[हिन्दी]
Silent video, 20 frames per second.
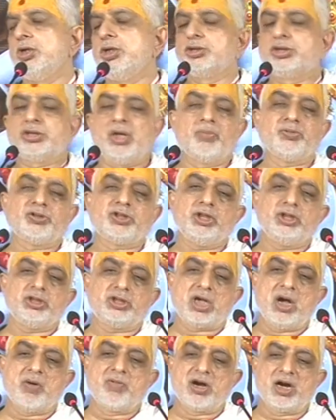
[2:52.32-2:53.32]
सब चीज
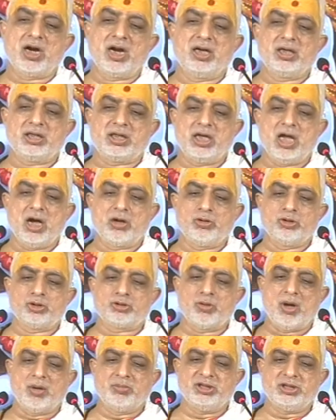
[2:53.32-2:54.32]
का वर्णन किया
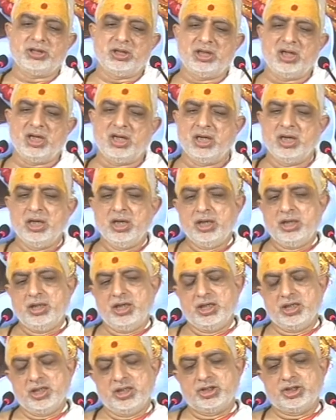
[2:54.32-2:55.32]
गोस्वामी जी ने
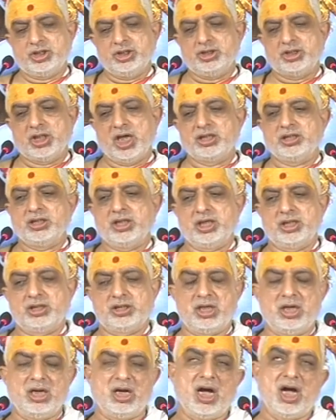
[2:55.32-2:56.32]
लेकिन सीता जी के
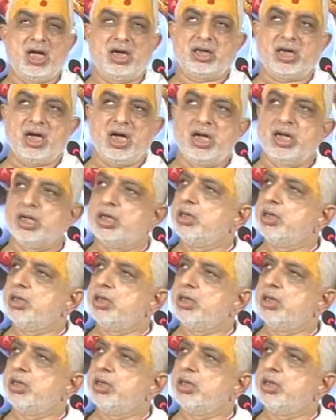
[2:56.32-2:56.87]
श्रृंगार का